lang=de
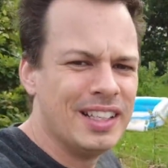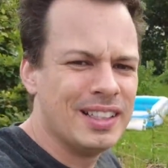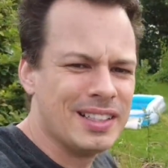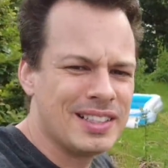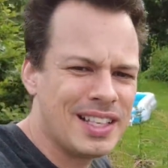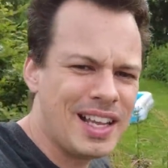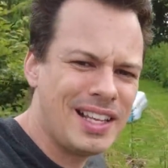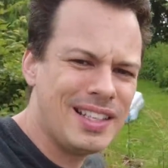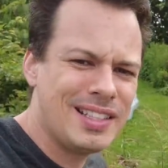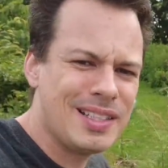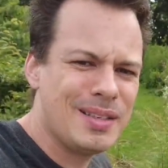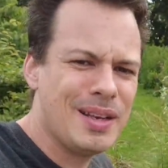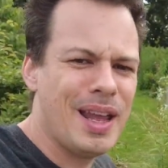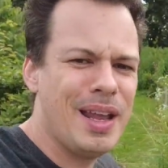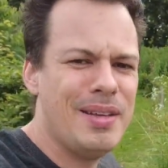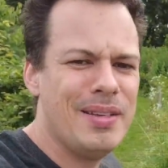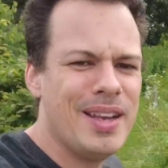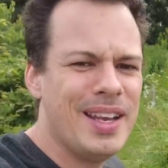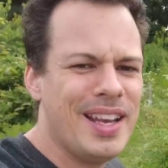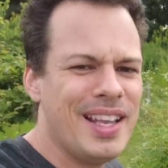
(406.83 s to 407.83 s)
Das heißt, in
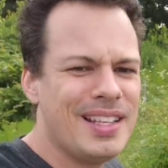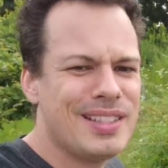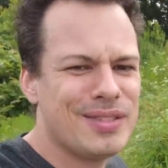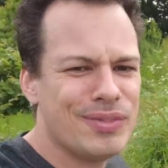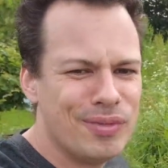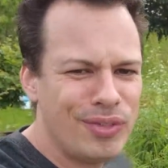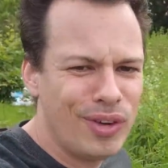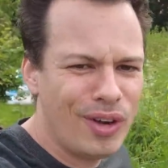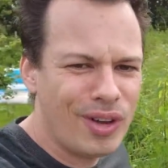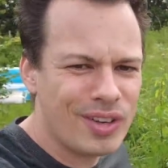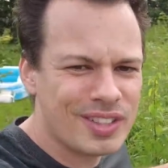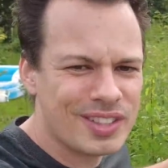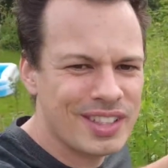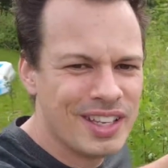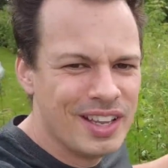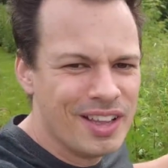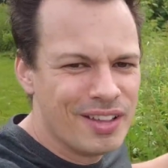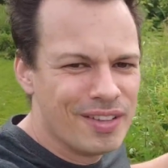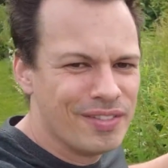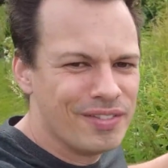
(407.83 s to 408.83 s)
einem der nächsten Vlogs
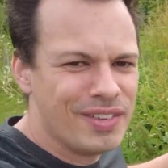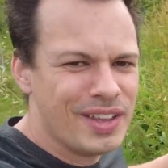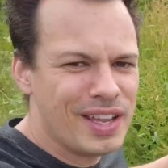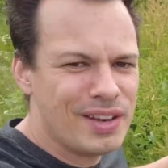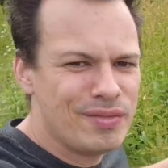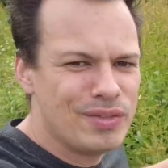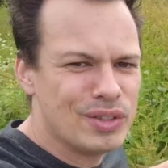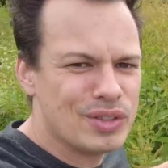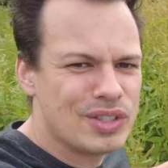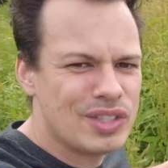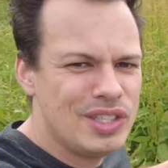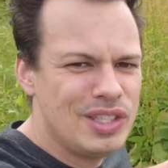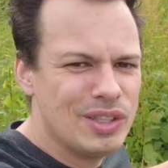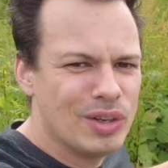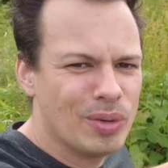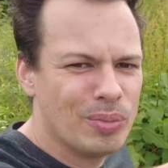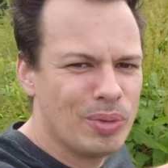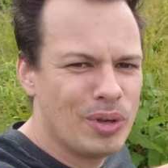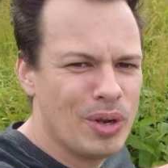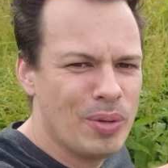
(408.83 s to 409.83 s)
werden wir uns
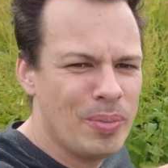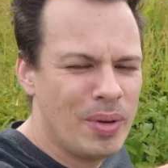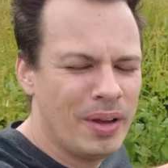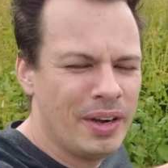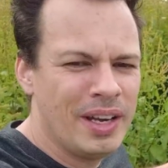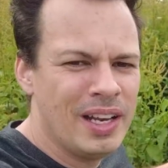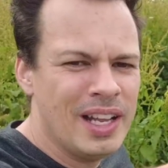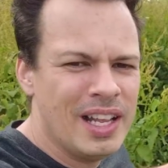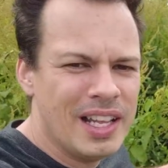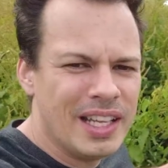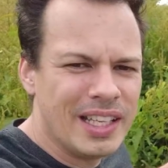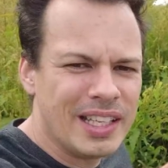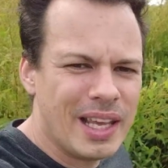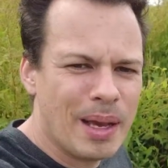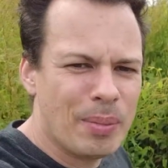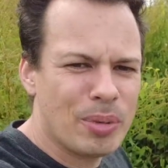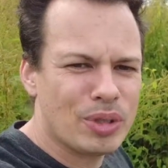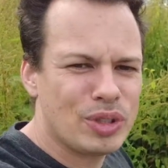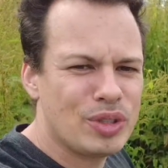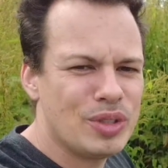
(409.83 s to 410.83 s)
hierum kümmern. Ich
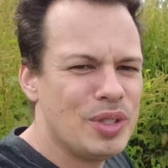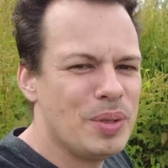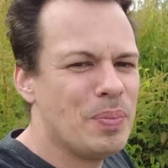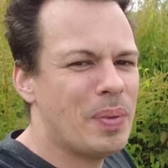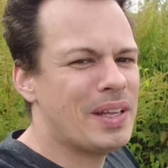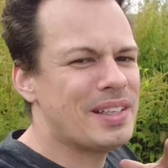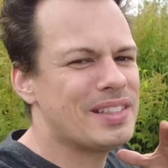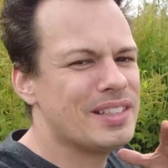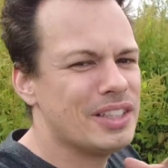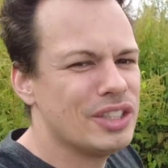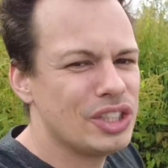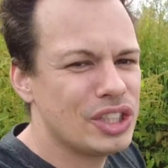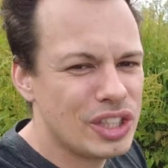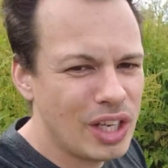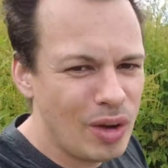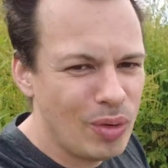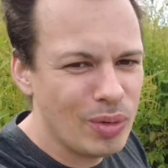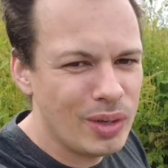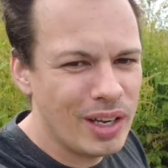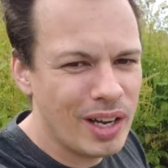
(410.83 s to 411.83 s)
habe auch schon die passenden
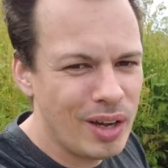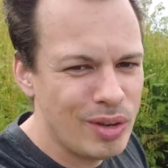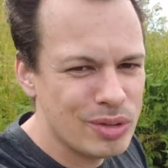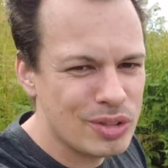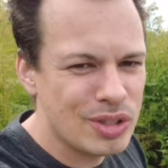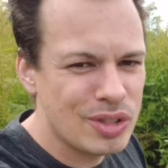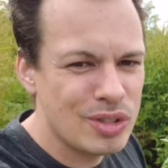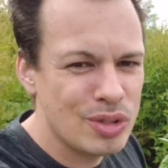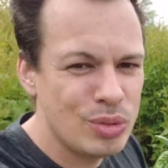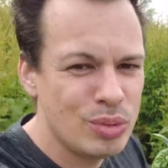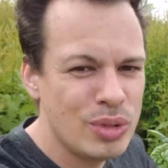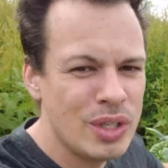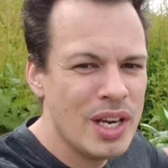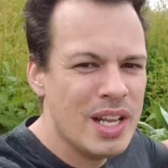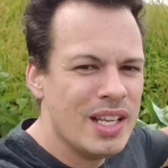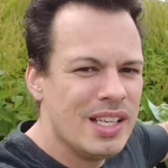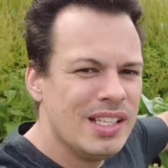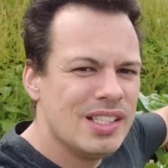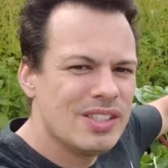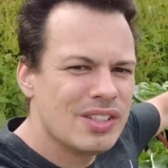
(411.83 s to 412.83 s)
Stauden rausgesucht.
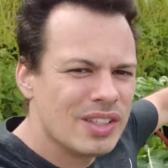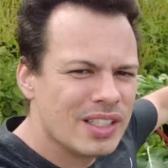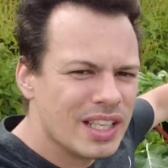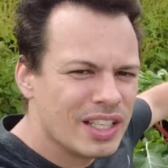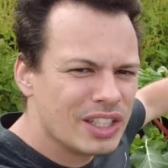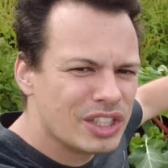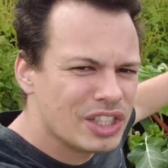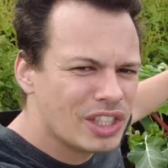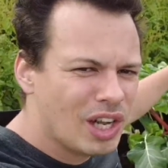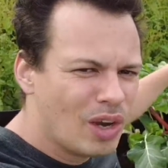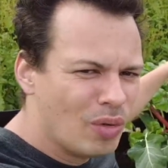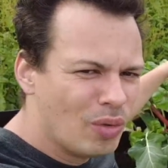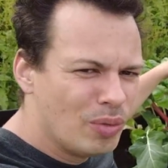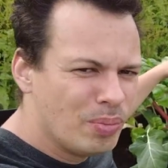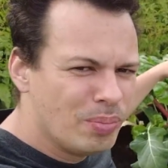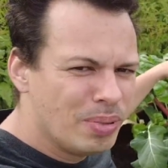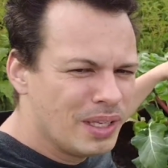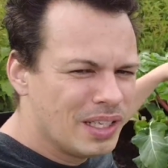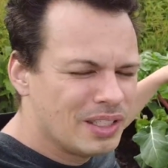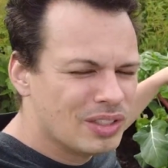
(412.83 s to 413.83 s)
Hier soll ja ein
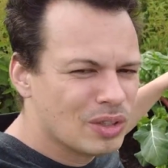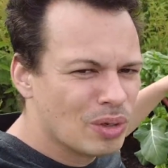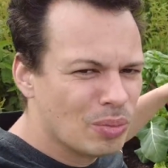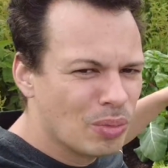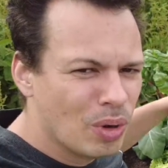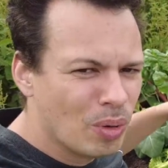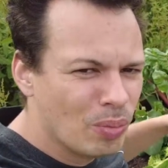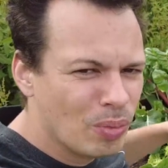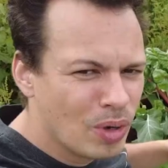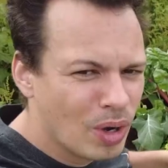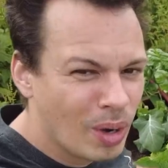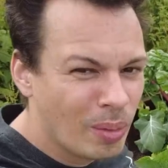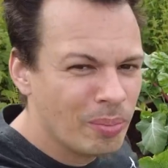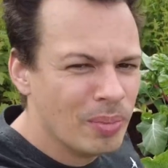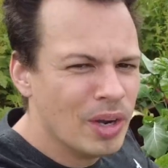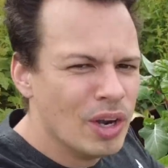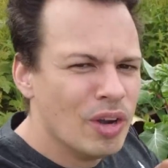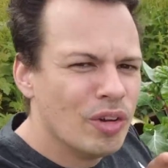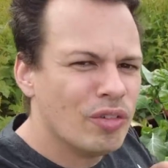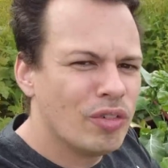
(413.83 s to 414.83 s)
Staudenbeet drumherum
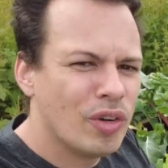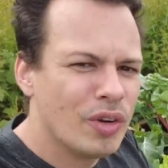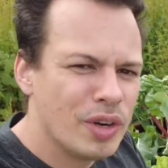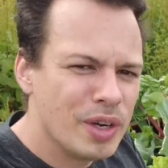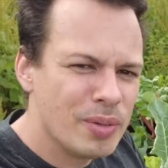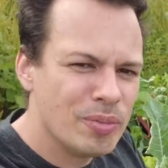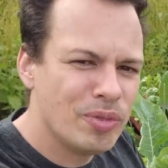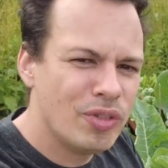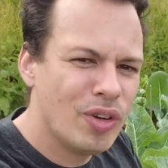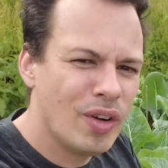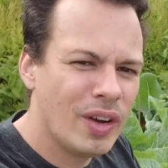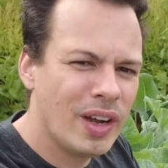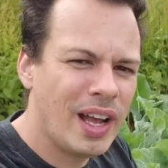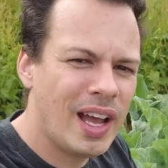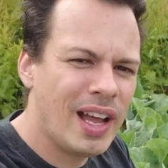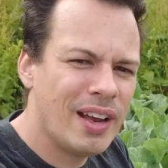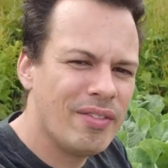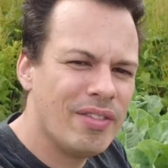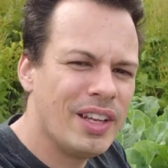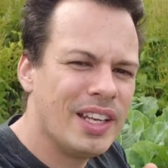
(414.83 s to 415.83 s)
kommen. Vorne im
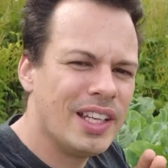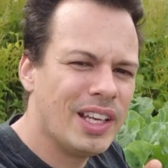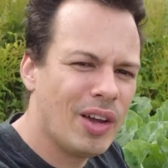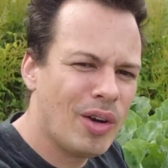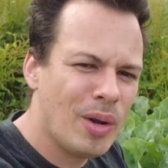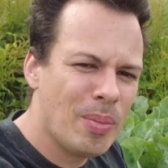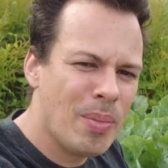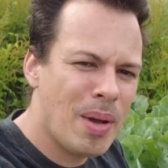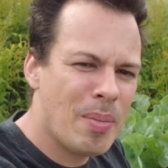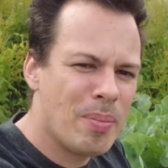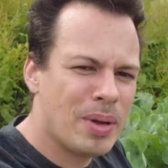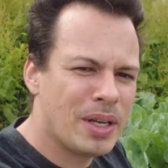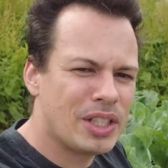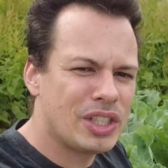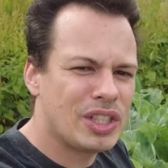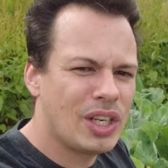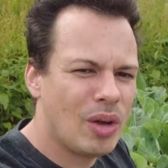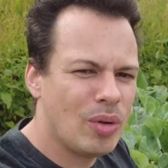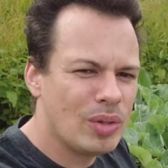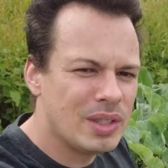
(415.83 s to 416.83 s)
Vorgarten werde ich auch noch mal ein paar
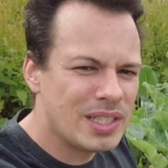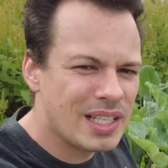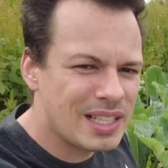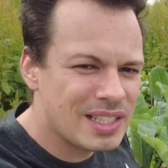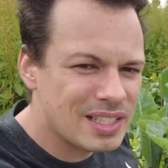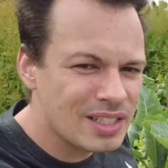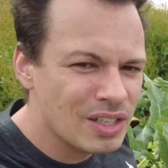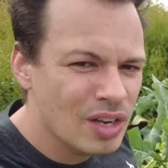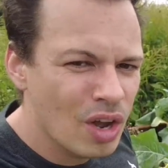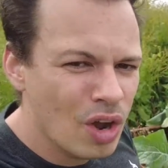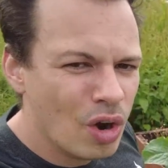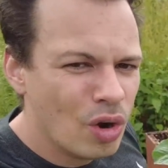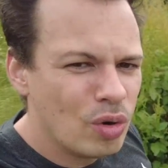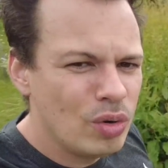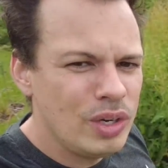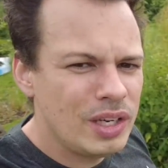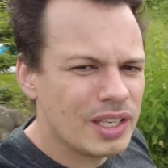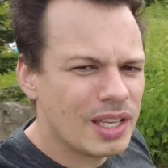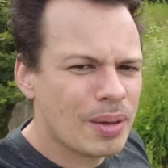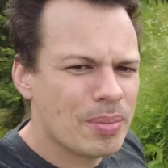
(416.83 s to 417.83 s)
Stauden setzen.
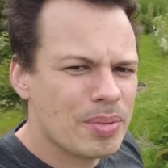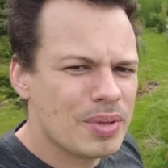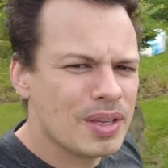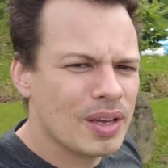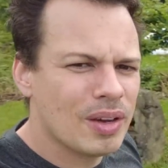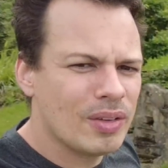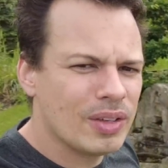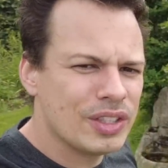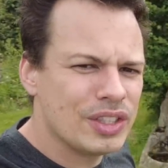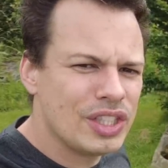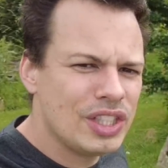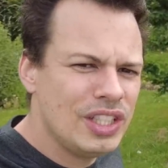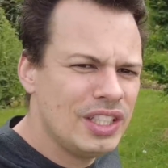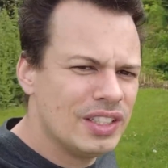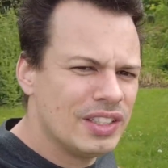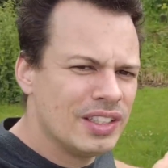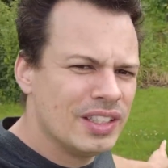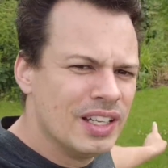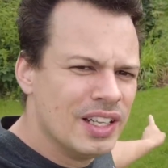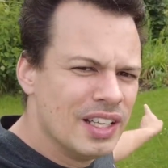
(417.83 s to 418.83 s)
Und ich habe mich auch
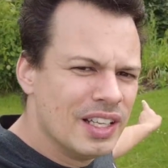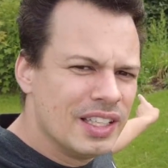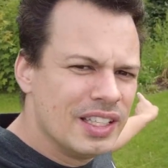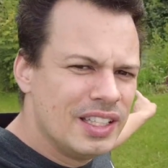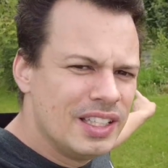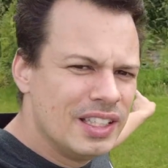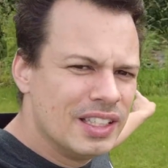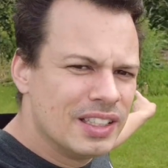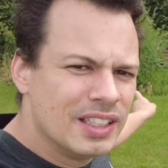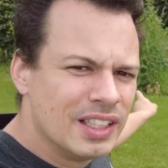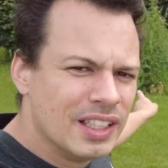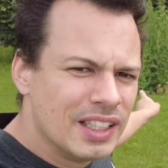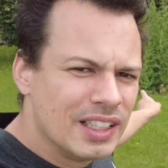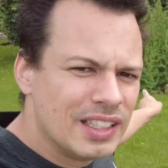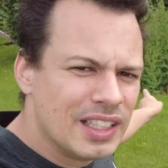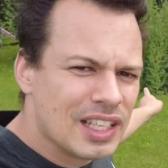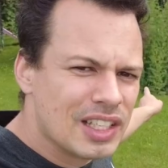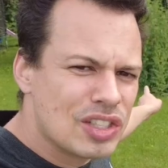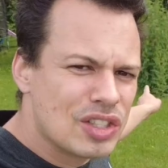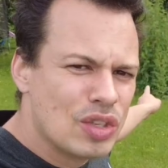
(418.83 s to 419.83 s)
entschieden, hier
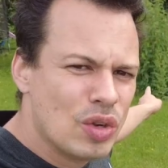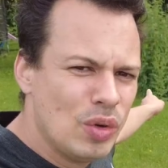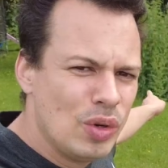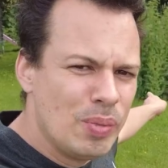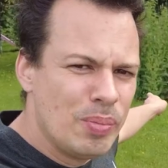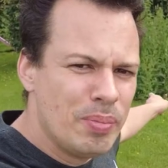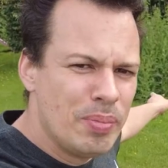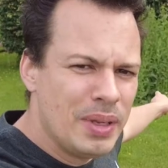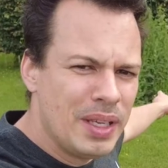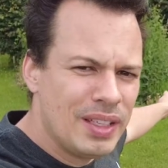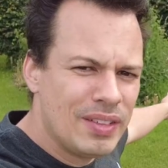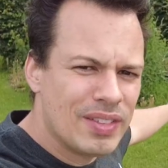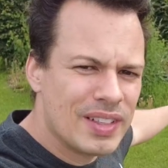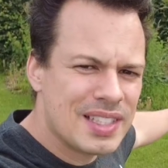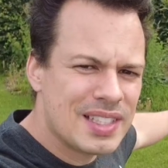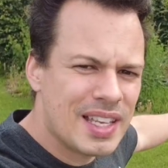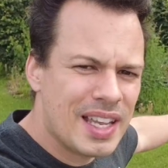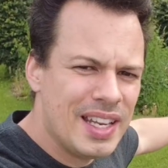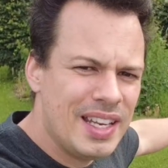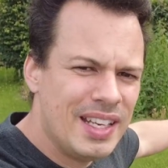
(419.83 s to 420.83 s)
das Tulpenbeet,
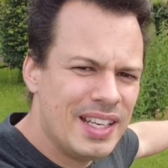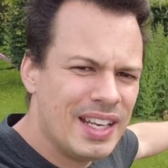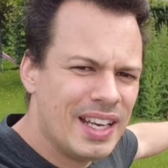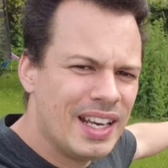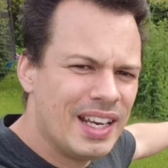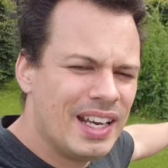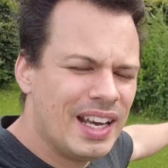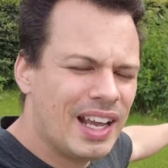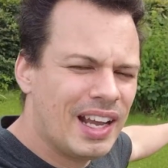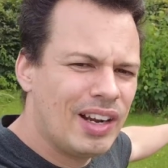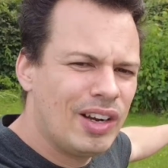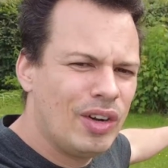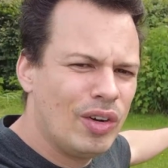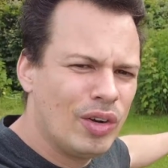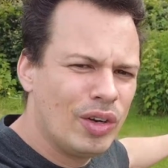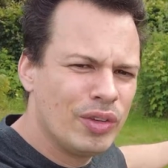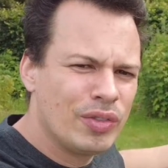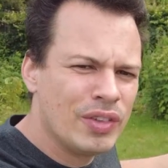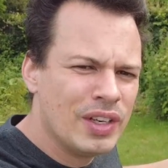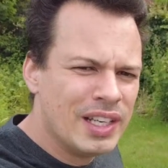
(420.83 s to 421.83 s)
was da hinten entlang
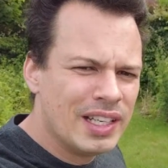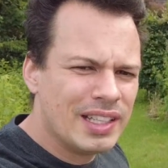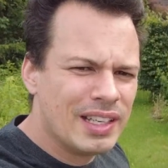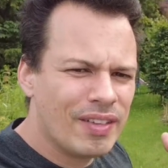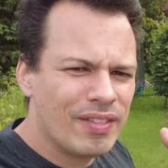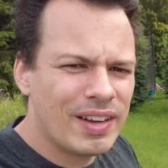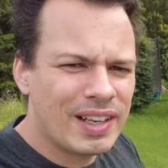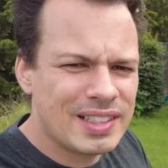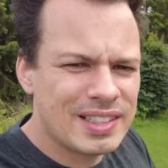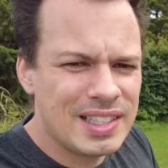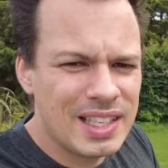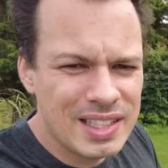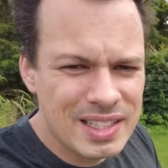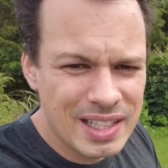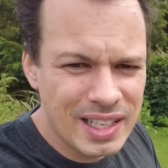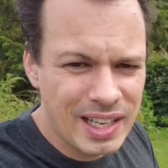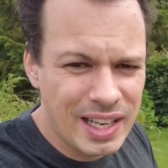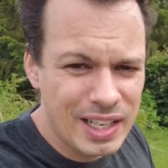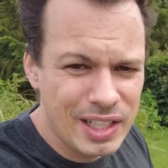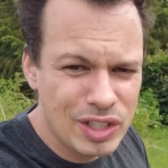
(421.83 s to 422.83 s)
läuft. Da wachsen jetzt
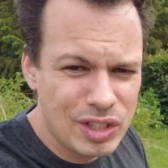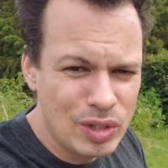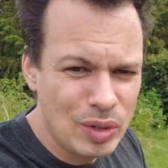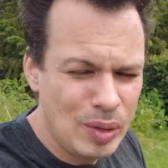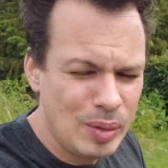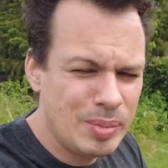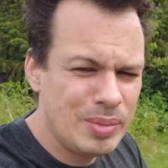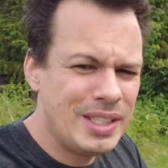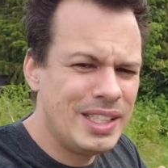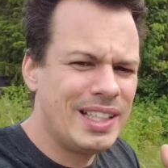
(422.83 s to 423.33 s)
ja keine Tulpen.